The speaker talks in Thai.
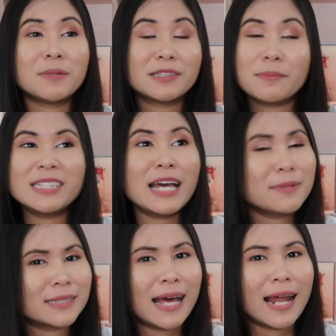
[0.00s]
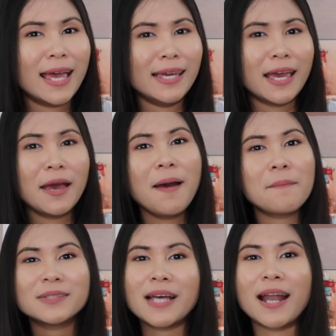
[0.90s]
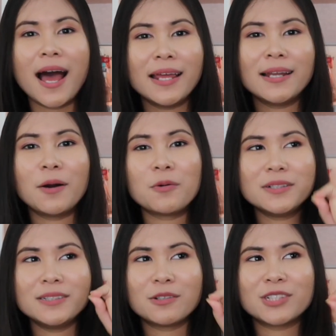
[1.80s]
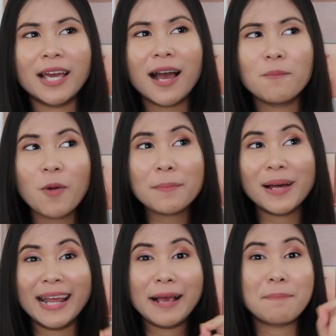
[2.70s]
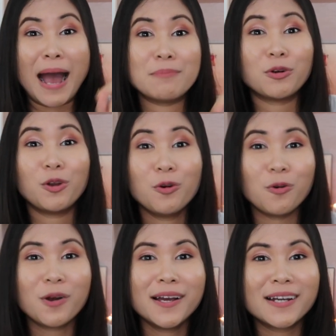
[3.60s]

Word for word: มันจะไม่ใช่ภาษาไทยไง ภาษาไทยเราคือเราใช้คำว่ามะเร็งปากมดลูก